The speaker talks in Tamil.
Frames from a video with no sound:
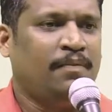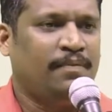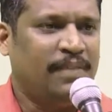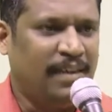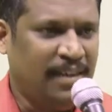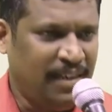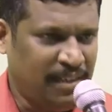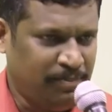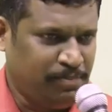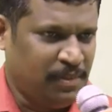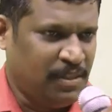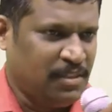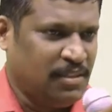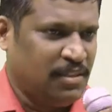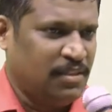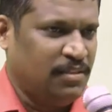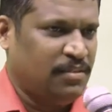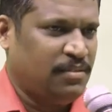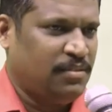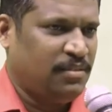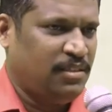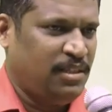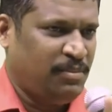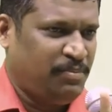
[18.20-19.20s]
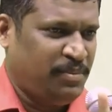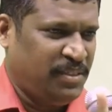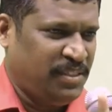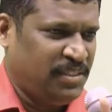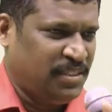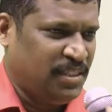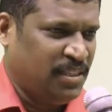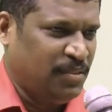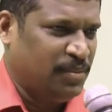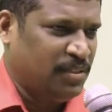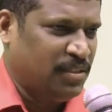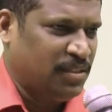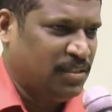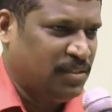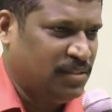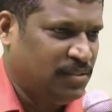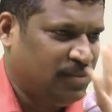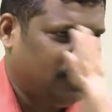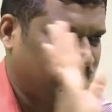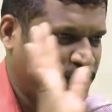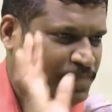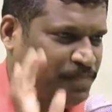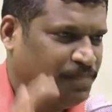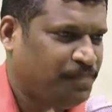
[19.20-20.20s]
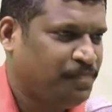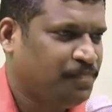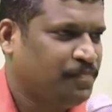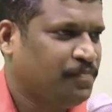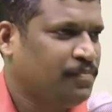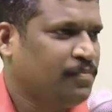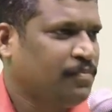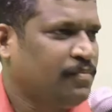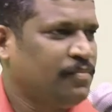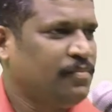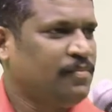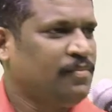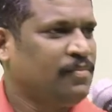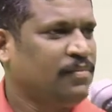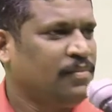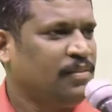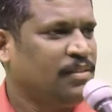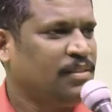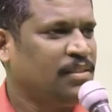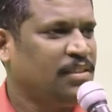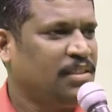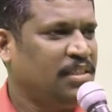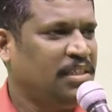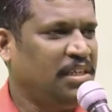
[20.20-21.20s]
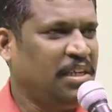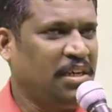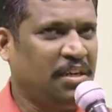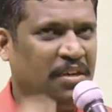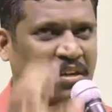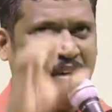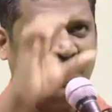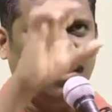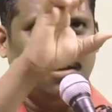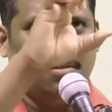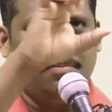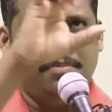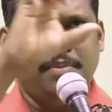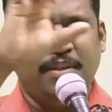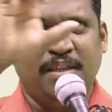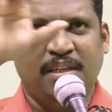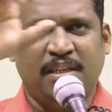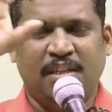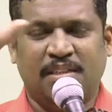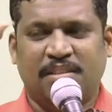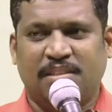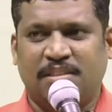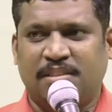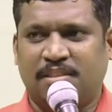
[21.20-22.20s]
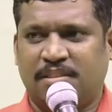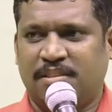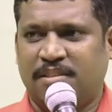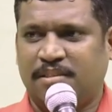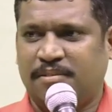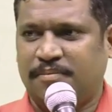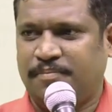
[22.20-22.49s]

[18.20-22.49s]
வெள்ளைப்படுதல் எப்படி சரி பண்ணுறது இர்ரெகுலர் பீரியட்ஸ்